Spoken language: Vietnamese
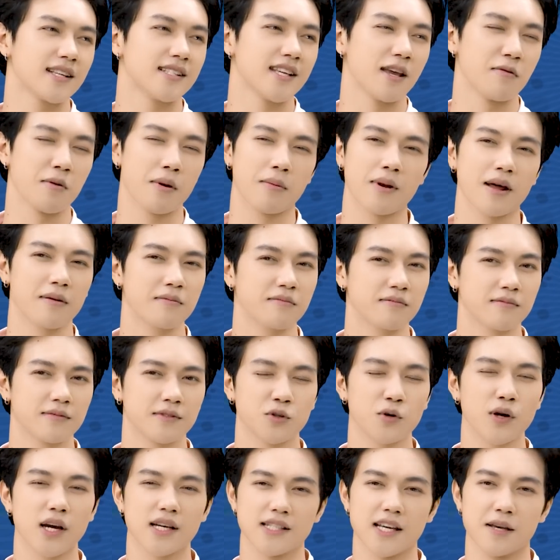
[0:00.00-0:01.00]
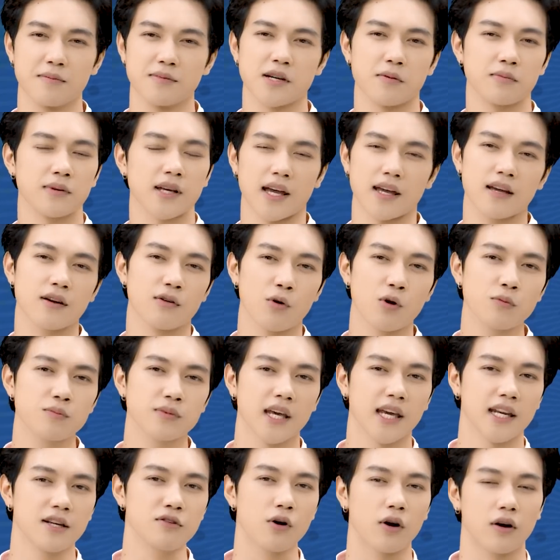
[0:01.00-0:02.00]
hay dìm em lắm. Suốt ngày dìm trong cái
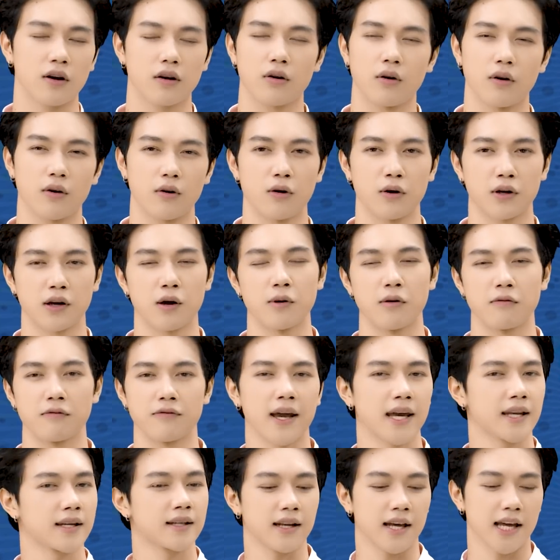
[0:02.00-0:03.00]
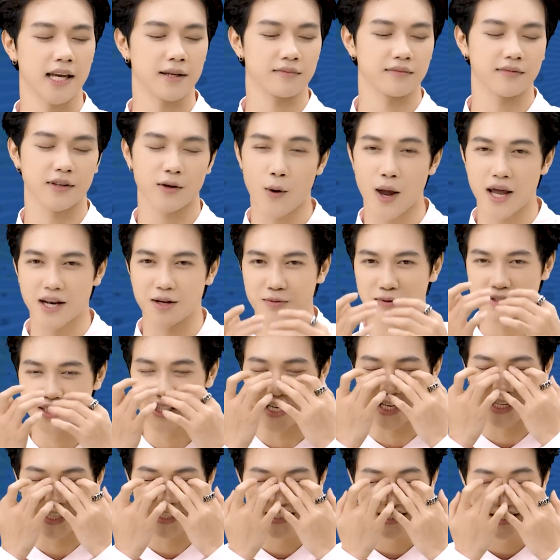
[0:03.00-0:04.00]
group kín của, của, của cộng đồng fan là em quen rồi
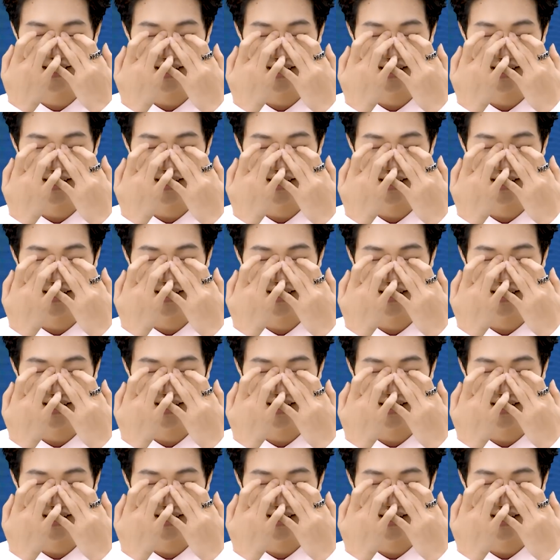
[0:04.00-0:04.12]
chị ạ.